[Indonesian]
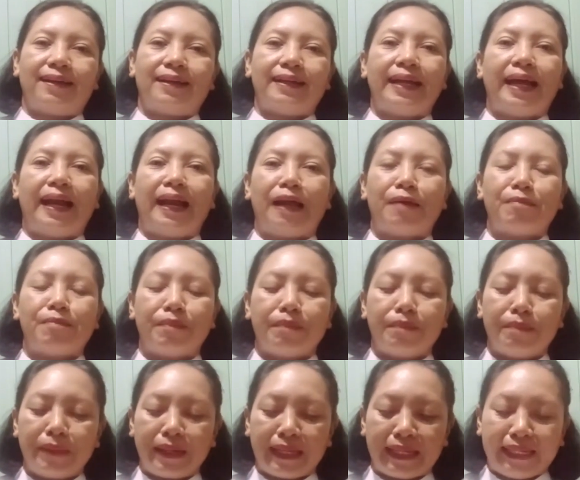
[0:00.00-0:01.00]
dalam
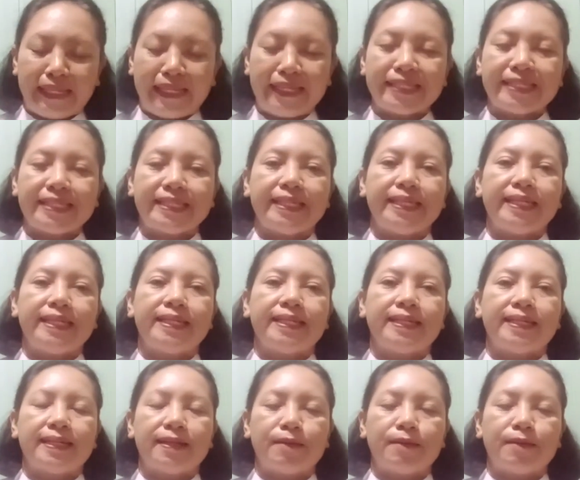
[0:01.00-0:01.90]
mengisi